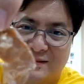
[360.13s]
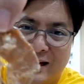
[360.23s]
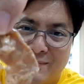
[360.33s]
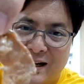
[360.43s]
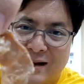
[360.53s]

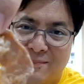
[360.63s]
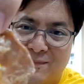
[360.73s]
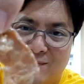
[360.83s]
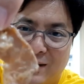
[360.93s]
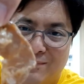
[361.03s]
ชัดไหมครับ
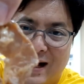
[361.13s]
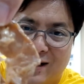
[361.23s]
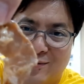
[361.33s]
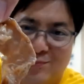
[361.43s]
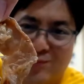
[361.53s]
ความบาง
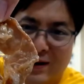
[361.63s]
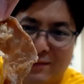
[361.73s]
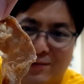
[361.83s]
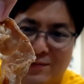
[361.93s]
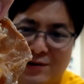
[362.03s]
ของหมูครั
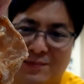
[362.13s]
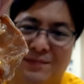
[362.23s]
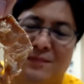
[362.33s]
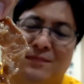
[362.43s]
บคุณผู้ชม